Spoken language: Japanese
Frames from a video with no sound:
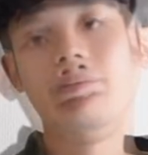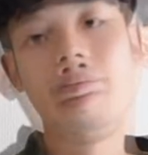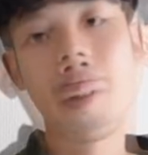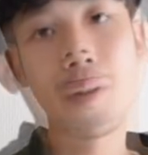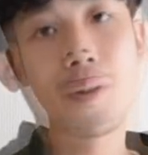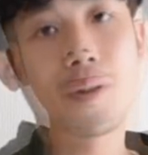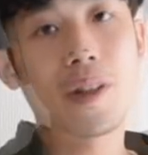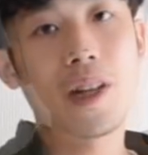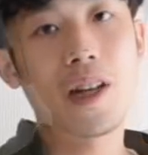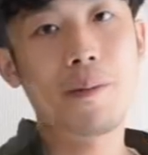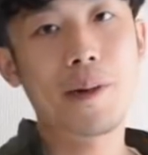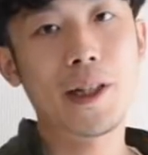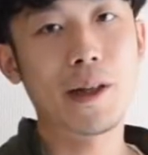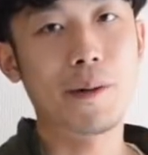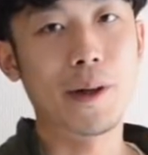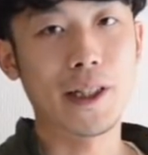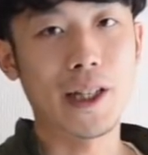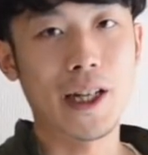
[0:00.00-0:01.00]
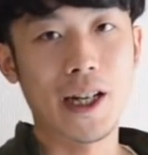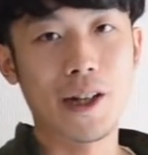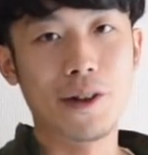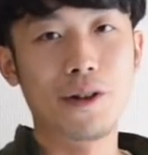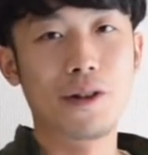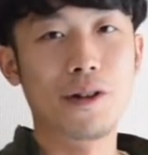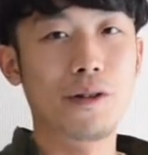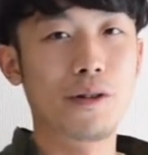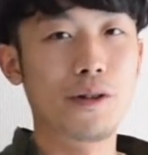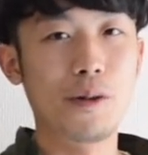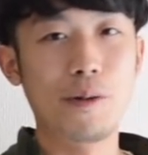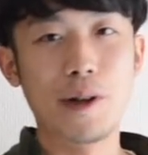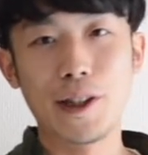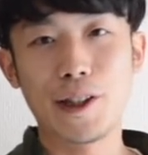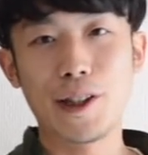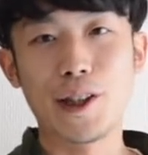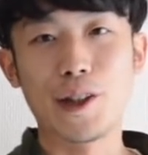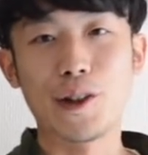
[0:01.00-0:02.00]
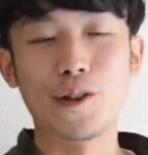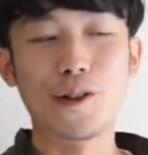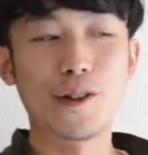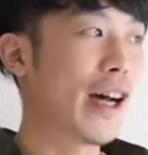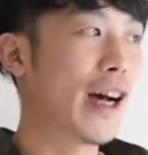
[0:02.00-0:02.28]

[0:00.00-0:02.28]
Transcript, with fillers: ここからまだまだあのフロマンティークの